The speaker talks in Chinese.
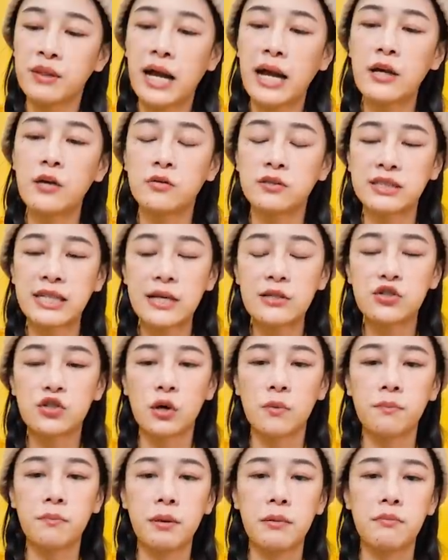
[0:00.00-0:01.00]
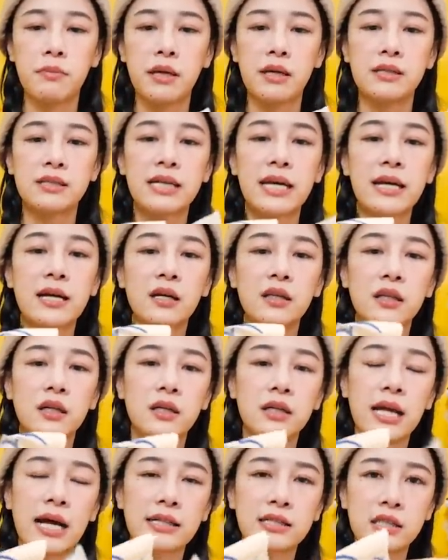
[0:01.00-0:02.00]
它有三种饼皮，这个
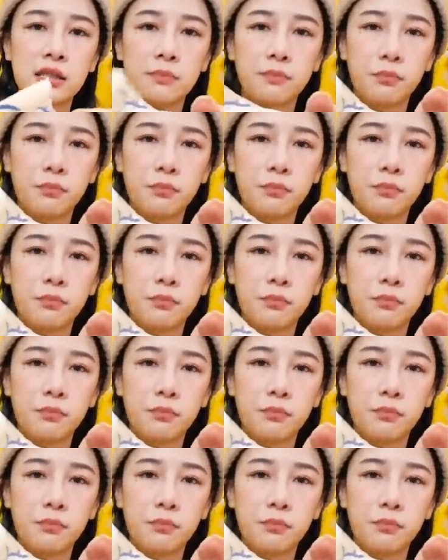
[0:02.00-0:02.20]
呢它是